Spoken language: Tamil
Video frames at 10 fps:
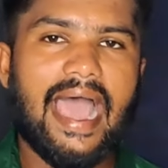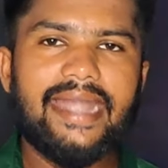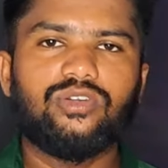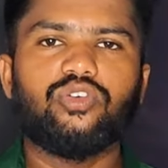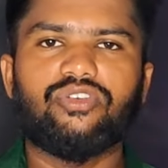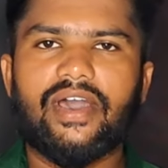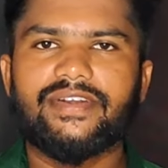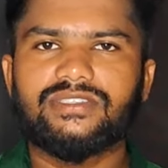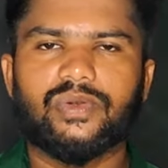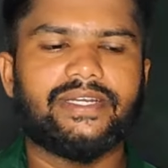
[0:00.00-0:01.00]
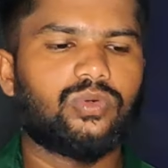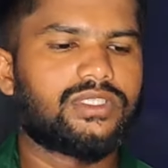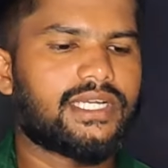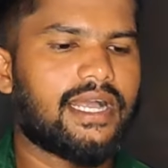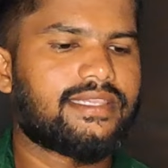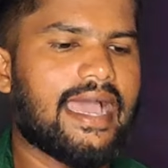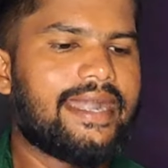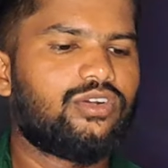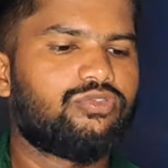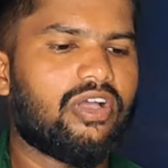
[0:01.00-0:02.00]
ஆட் டூ ஃபேவரட் சொல்லிட்டு கொடுத்துருக்காங்க இந்த
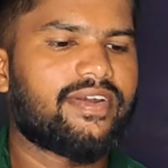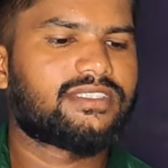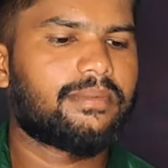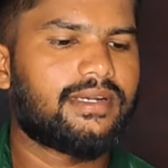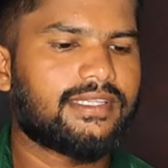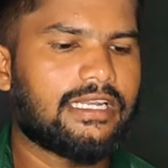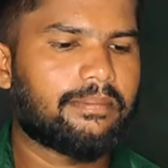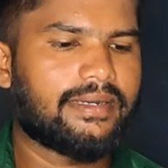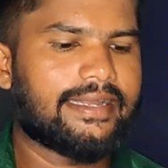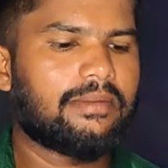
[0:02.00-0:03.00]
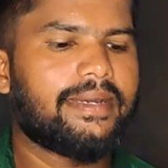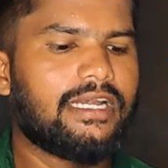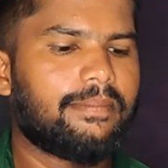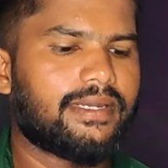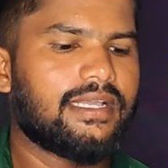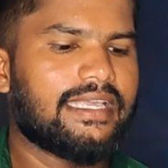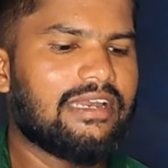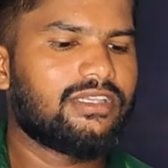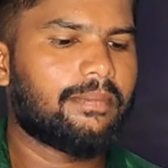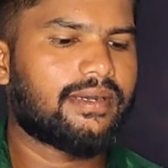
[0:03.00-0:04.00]
ஆட் டூ ஃபேவரட்ஸ் அப்படின்றத கிளிக் பண்ணுங்க கிளிக் பண்ணிட்ட பிறகு
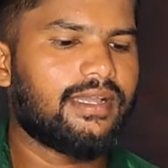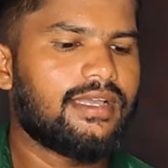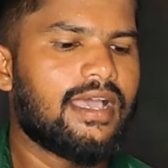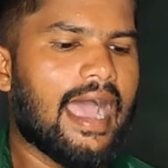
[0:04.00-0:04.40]
கீழே வந்து பாருங்க